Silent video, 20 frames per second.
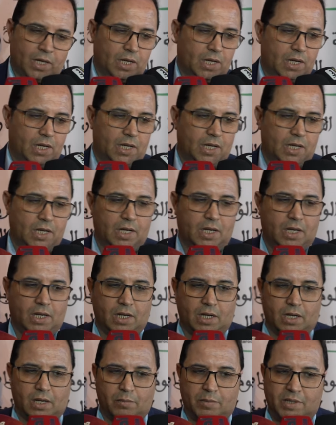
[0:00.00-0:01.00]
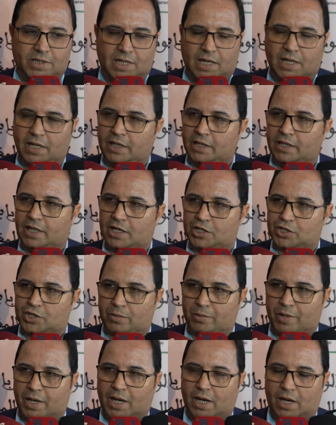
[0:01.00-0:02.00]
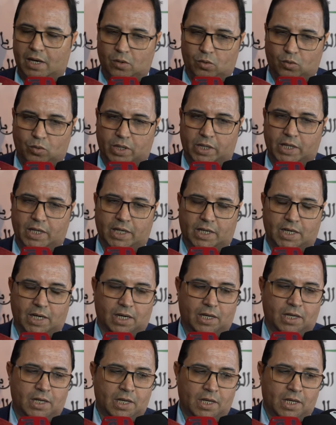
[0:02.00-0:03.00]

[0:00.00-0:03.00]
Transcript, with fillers: المصالح ديال الجماعه وكذلك